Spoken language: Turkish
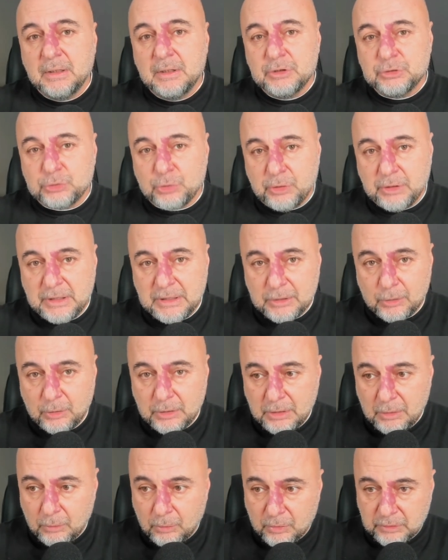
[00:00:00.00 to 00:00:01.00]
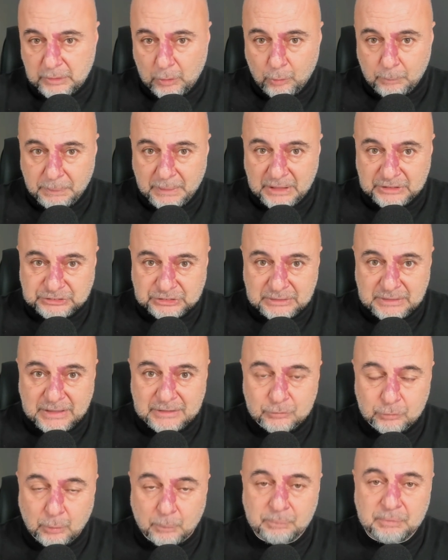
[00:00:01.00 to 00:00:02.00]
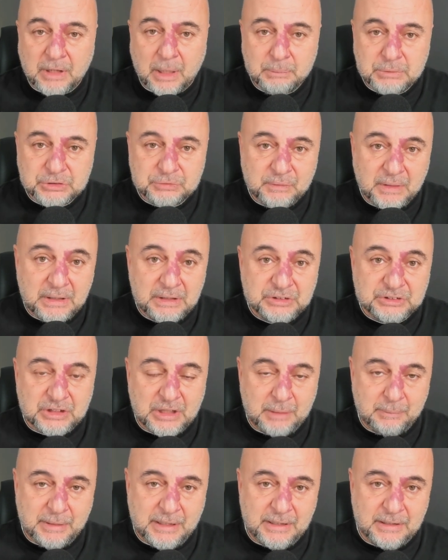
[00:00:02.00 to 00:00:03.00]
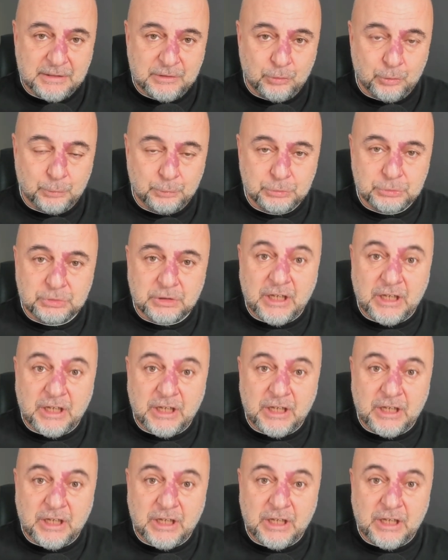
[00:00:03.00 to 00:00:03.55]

Söylene göre oradan o parçalar toplanmış ve incelemeye gidiyormuş.